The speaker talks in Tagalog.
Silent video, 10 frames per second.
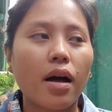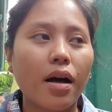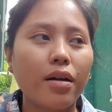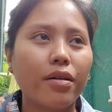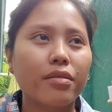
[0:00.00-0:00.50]

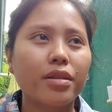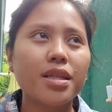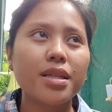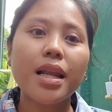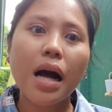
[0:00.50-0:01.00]
Ayan.
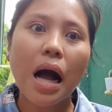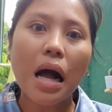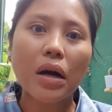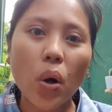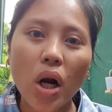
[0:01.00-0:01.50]
Tapos, ilang
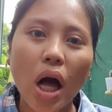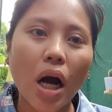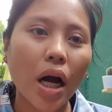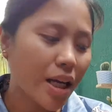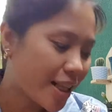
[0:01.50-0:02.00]
araw lang,
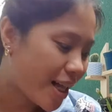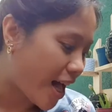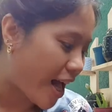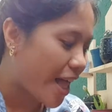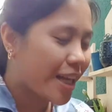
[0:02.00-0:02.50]
ayan
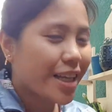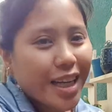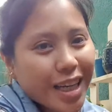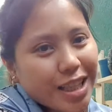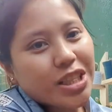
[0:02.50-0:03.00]
na,
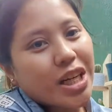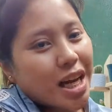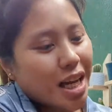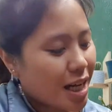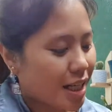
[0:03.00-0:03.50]
nag-green na
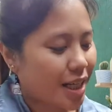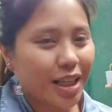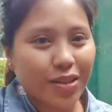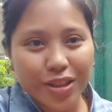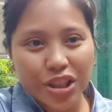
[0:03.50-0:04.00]
siya.
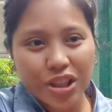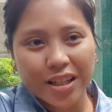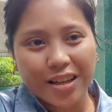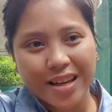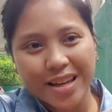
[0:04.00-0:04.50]
Ganito na siya,
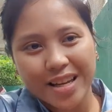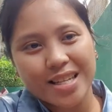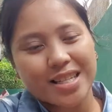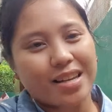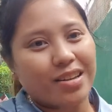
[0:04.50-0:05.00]

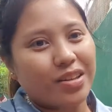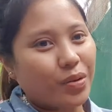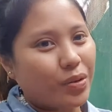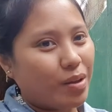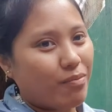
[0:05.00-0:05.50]
guys. Ayan,
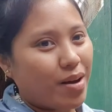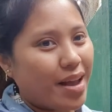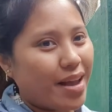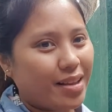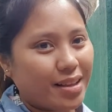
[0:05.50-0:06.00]
o, oh, ba diba?
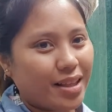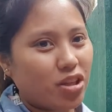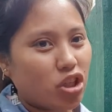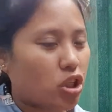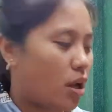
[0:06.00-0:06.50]
Healthy na
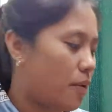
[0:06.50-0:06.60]
siya.